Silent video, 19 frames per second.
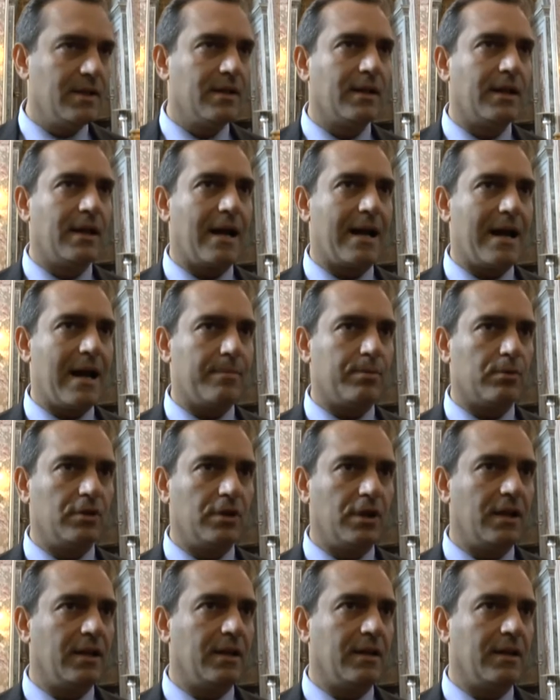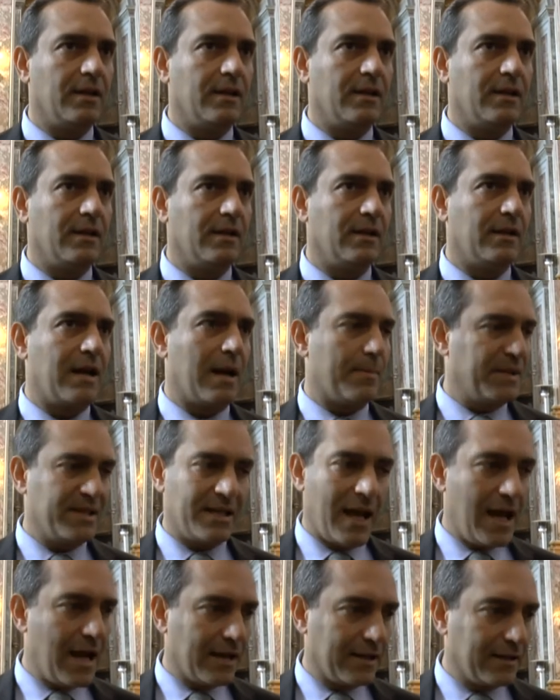che è la Napoli
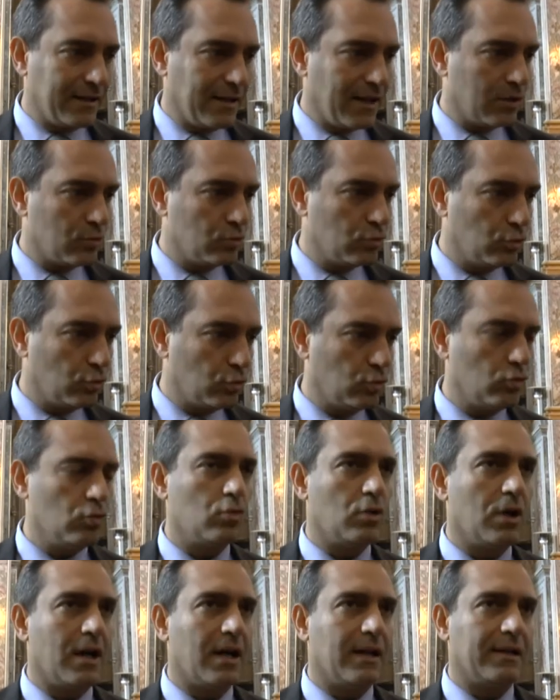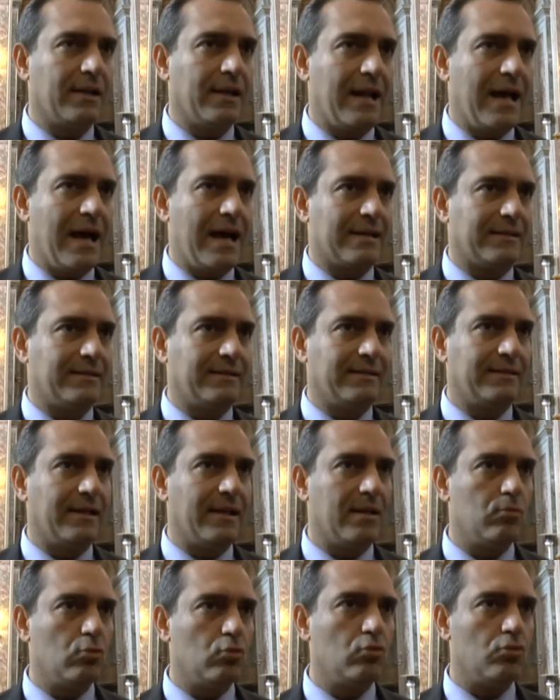capitale della cultura, dell'arte,
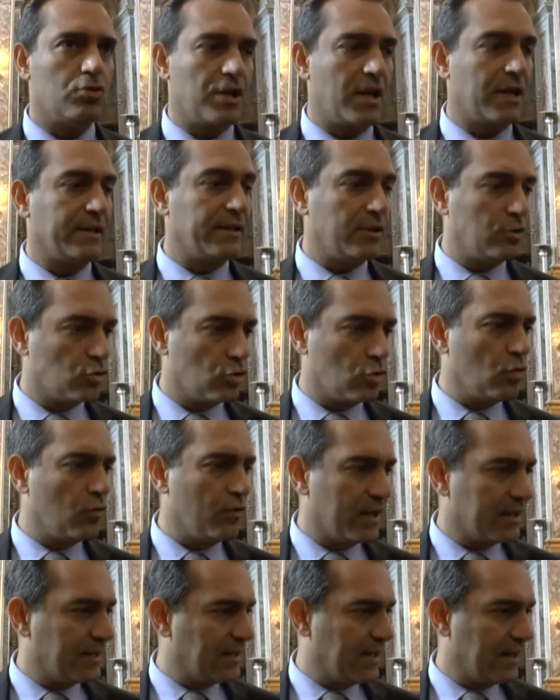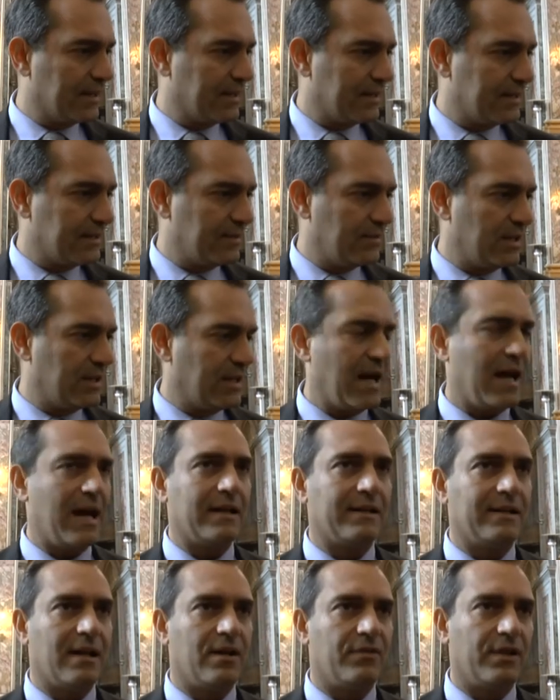della musica, dei giovani, della
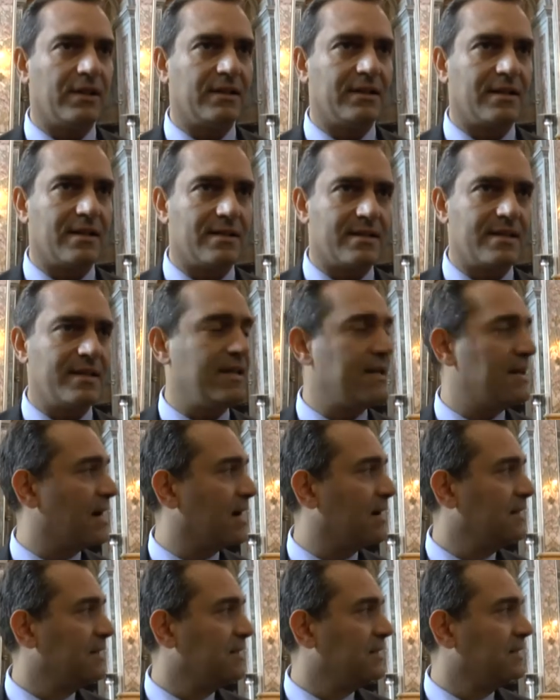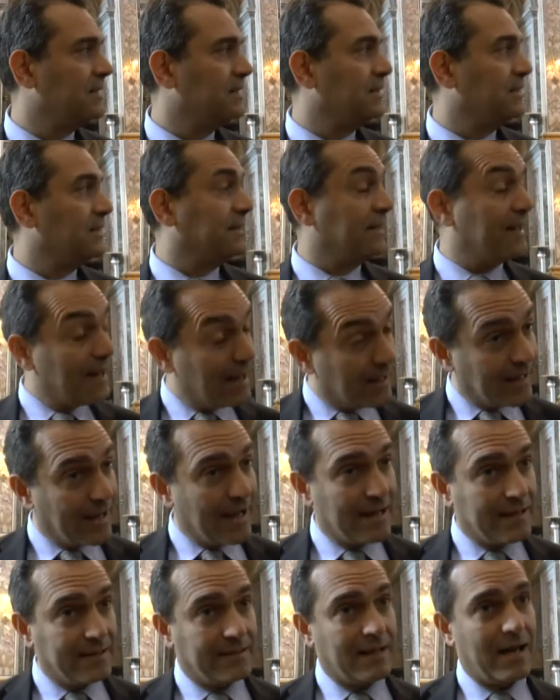creatività, della fantasia, della
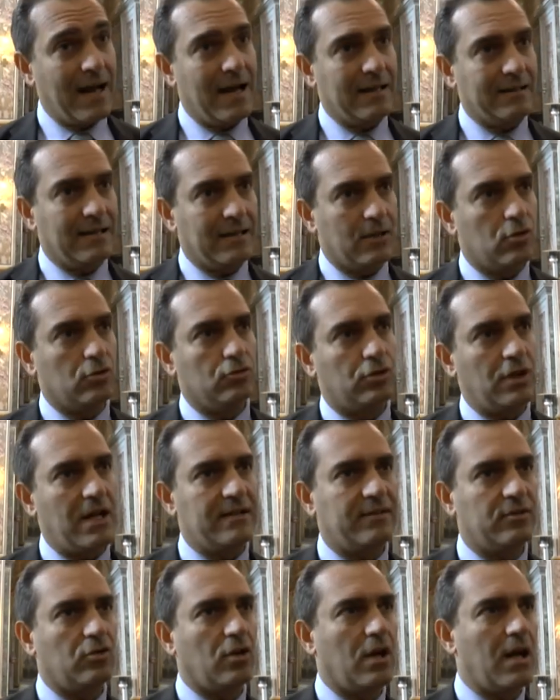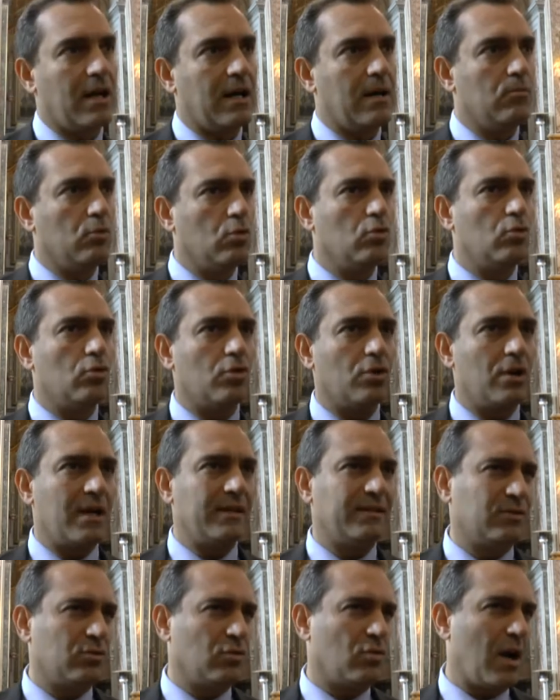legalità, del contrasto alla camorra e
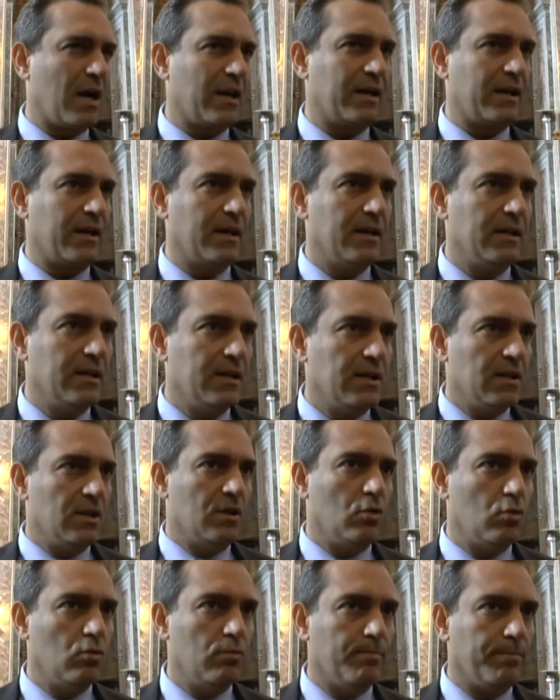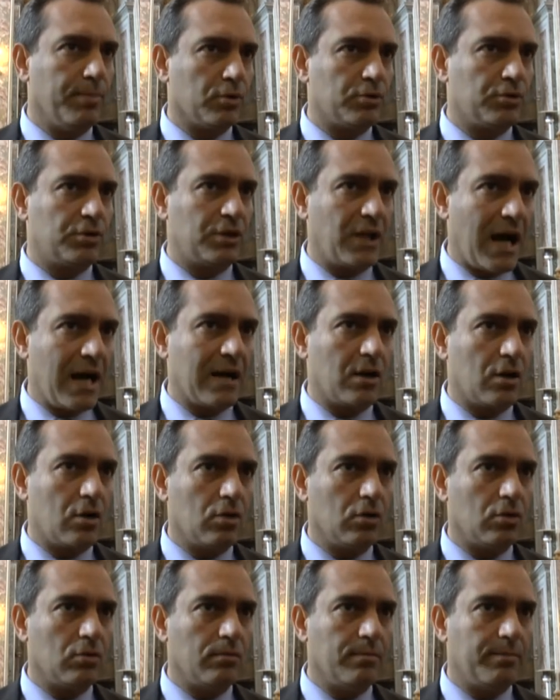sono anche un po'
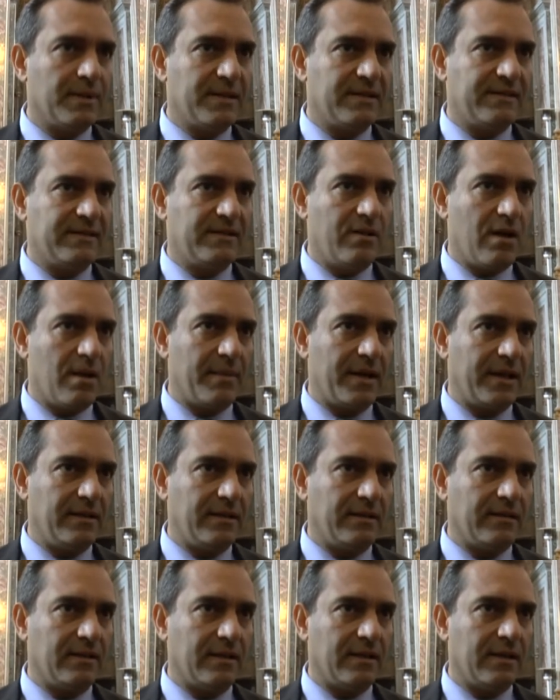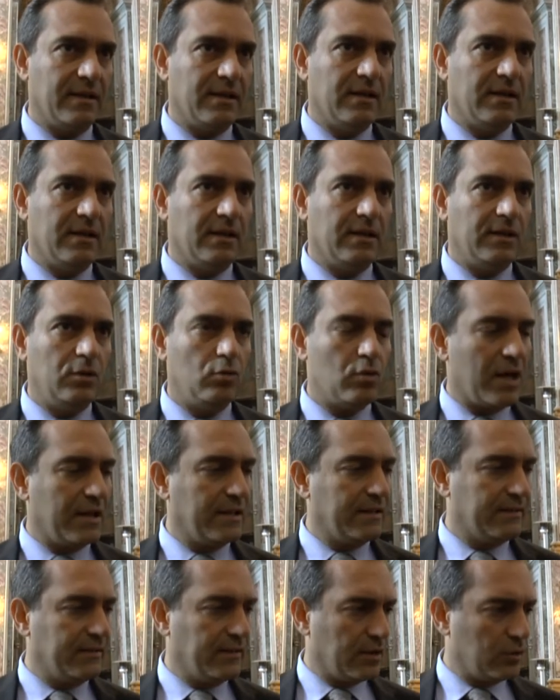stanco complessivamente di una
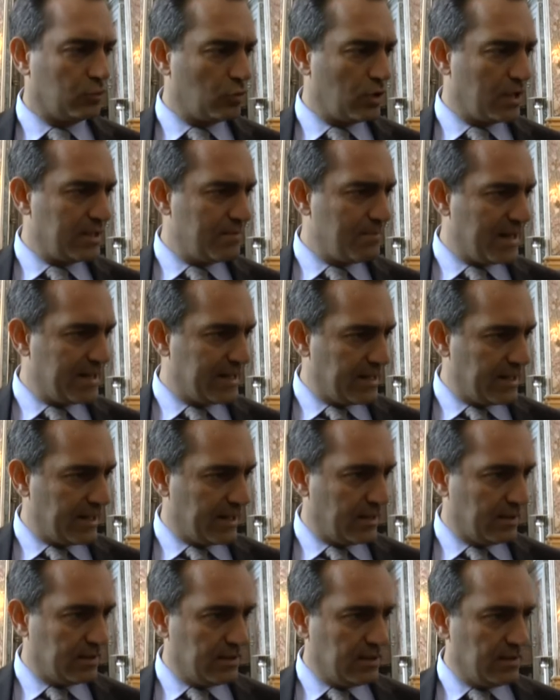letteratura di maniera.